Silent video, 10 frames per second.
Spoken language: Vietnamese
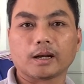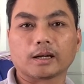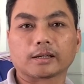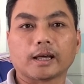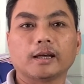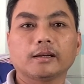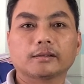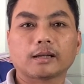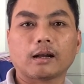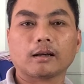à,
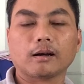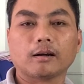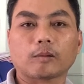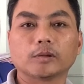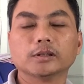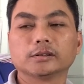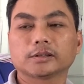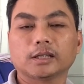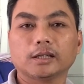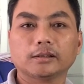để cho nó có đồng lương
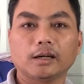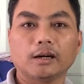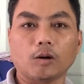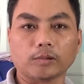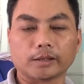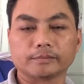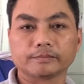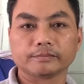cho nó, nó ổn định